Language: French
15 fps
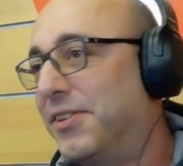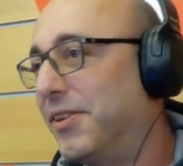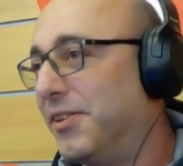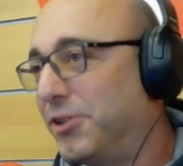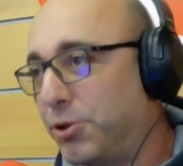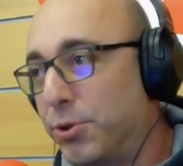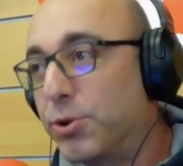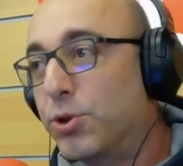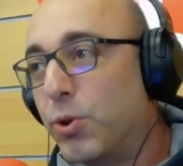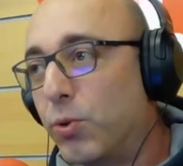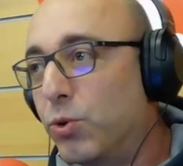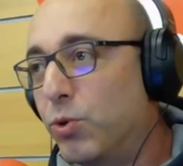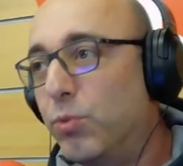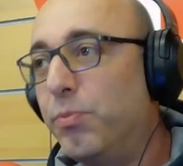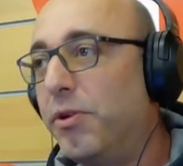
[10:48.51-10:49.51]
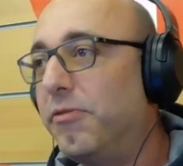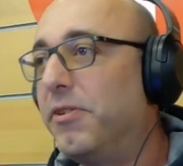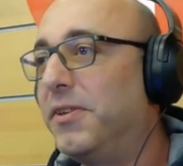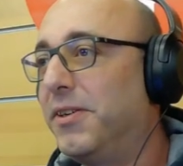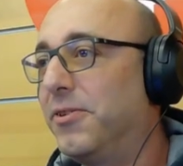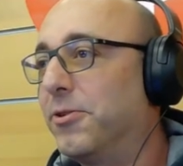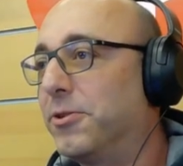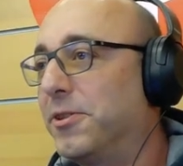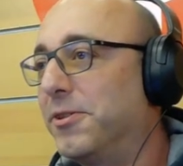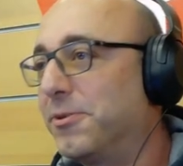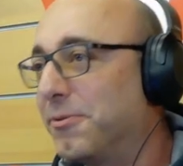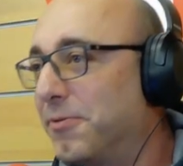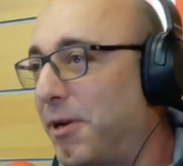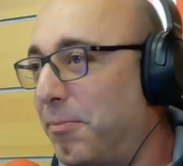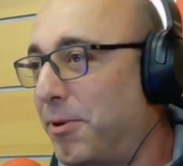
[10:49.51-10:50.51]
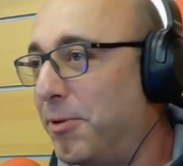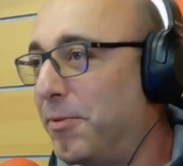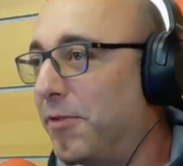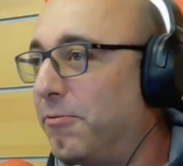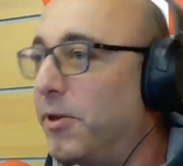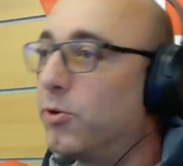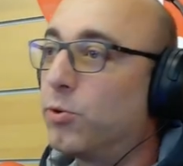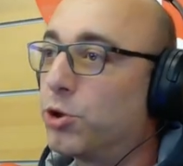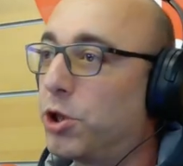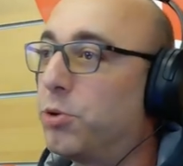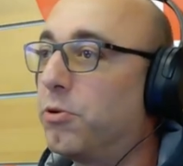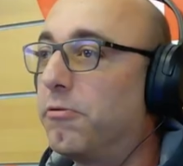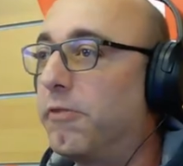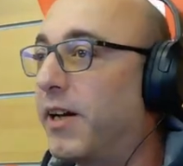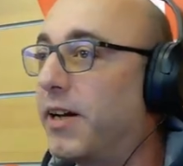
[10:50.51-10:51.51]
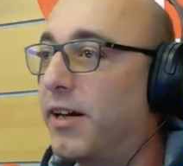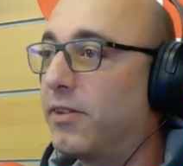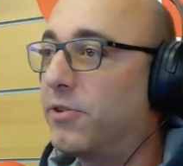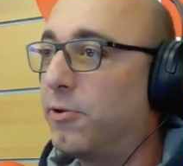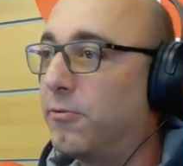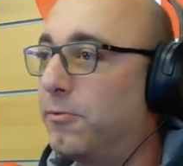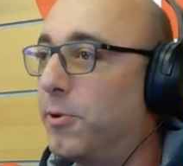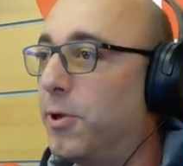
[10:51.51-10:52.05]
Ah ouais. Je sens tous mes vinyles quand je les ouvre la première fois, donc j'ai dû le faire 400